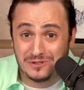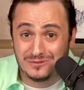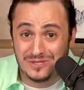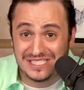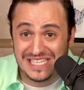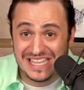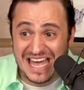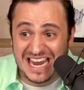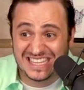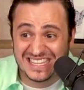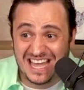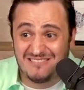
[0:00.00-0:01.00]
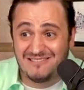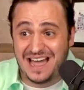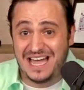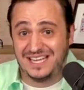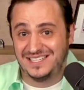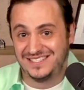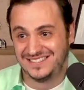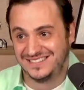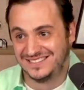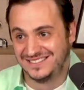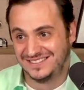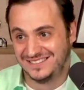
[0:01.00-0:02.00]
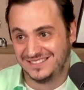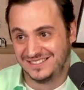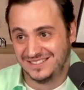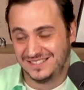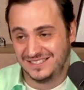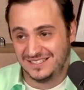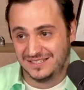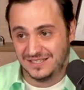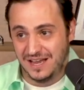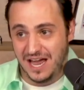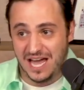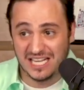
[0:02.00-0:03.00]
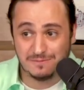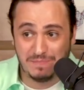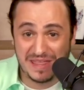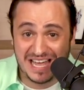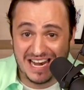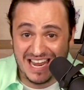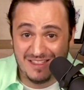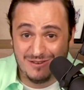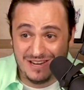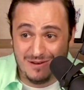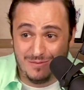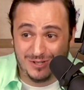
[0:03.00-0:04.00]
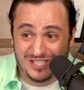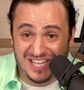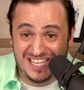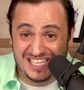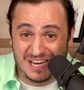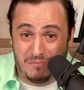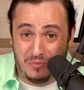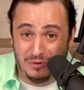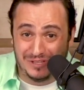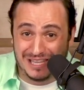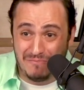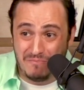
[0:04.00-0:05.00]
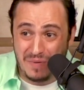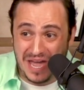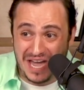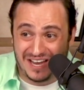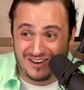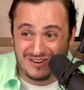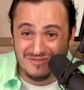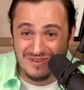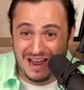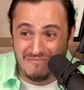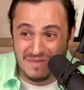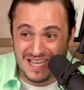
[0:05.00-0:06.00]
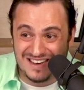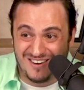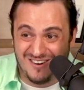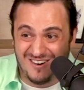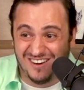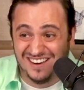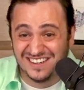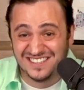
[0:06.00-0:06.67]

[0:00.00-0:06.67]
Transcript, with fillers: por suicidarte, güey. Y en alguna, en alguna ocasión. Has pedaleado en el bosque de Chapultepec con un amigo.